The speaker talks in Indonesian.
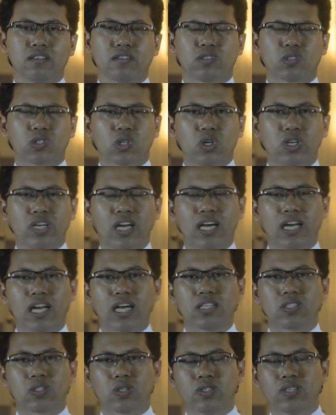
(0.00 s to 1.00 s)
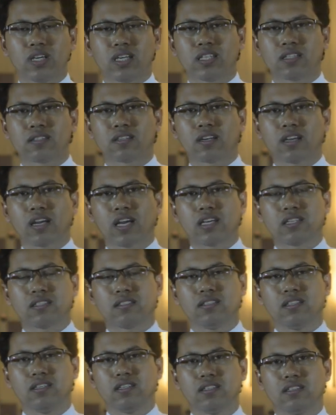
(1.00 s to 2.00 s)
Saudara-saudari
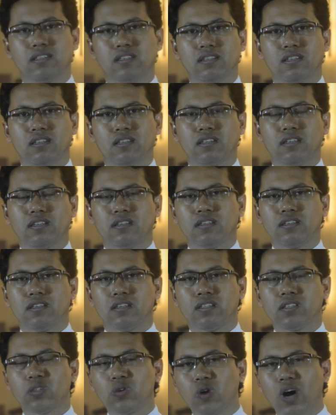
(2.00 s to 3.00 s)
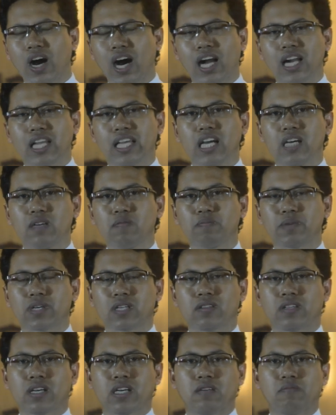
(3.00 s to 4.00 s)
terkasih, itu hal yang
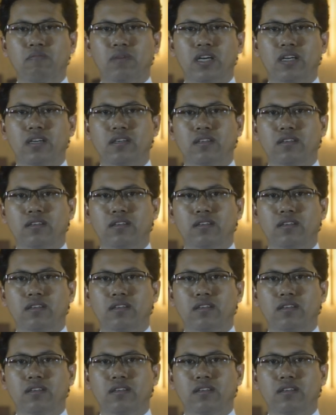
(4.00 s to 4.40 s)
pertama.